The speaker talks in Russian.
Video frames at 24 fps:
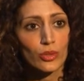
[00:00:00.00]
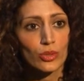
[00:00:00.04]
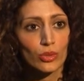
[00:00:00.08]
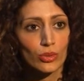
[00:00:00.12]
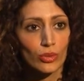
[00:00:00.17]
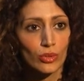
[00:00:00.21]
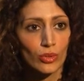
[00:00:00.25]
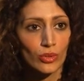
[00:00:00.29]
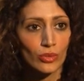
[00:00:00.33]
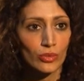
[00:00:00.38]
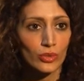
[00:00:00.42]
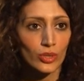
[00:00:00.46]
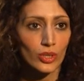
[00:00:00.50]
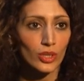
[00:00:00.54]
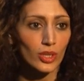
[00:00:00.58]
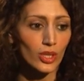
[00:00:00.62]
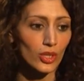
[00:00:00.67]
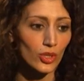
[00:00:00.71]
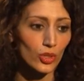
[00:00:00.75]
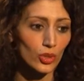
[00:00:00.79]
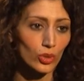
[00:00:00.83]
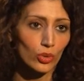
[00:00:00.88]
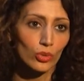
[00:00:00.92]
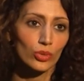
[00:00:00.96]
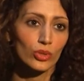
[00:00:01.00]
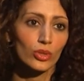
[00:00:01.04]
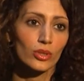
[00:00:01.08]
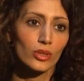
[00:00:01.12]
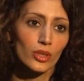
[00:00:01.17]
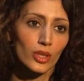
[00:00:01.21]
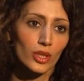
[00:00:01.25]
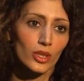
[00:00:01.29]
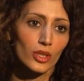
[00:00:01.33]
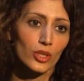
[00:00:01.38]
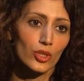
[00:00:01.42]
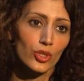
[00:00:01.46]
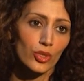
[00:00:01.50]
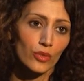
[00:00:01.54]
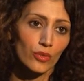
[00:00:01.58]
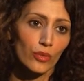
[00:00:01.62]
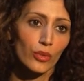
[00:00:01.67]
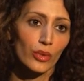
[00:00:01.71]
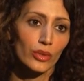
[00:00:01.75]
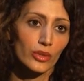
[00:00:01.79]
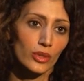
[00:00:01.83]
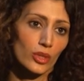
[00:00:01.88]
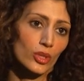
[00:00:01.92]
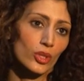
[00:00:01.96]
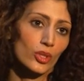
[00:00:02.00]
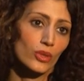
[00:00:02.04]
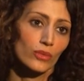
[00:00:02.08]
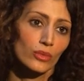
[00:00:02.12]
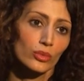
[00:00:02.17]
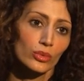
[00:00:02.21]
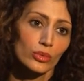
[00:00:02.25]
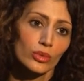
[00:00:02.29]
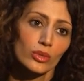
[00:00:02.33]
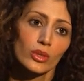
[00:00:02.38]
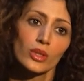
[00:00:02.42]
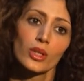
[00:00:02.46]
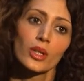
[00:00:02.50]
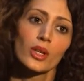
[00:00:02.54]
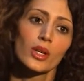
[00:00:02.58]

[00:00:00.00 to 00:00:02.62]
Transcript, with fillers: что в них есть что-то, ради чего они живут.